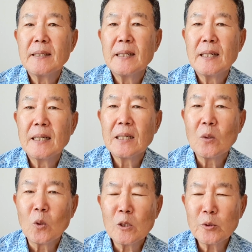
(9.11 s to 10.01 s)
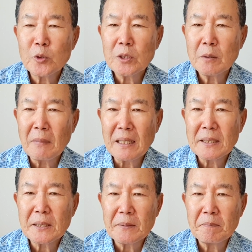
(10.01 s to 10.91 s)
아, 오늘 주시는
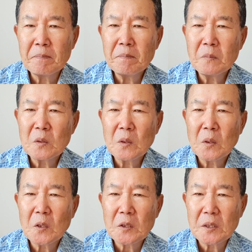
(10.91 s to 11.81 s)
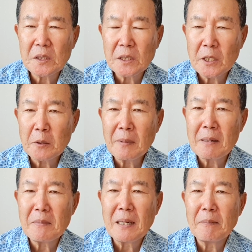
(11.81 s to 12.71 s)
말씀 또 그 은혜로
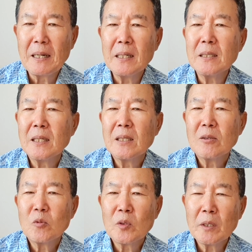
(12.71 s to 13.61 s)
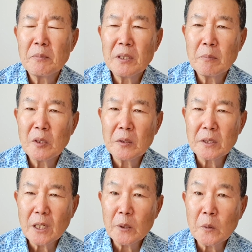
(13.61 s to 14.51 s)
말미암아 우리의 믿음이 더
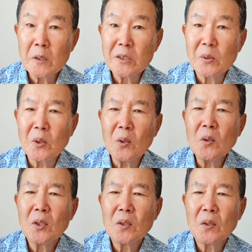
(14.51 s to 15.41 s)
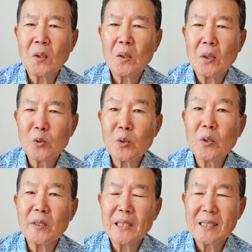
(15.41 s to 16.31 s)
새로워지고 더
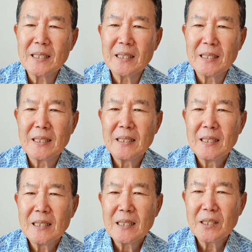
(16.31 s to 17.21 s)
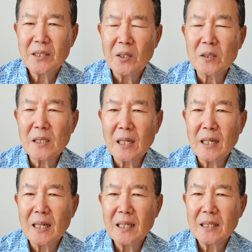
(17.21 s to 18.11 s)
굳건해지는 그런
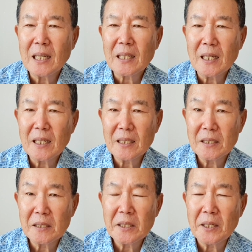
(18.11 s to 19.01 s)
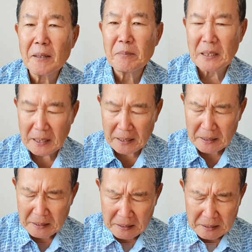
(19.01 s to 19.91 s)
역사가 나타나기를 기대합니다.
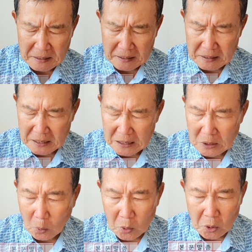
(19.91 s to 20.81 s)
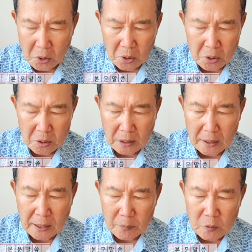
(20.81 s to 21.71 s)
어, 오늘
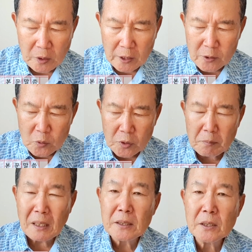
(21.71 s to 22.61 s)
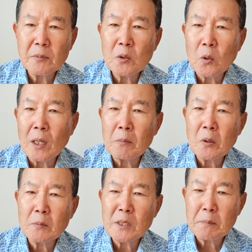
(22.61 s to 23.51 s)
하나님이 우리에게 주신 말씀은
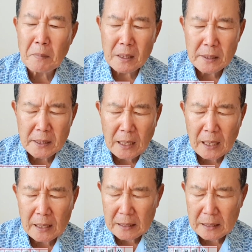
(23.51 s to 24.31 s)
요한복음 18장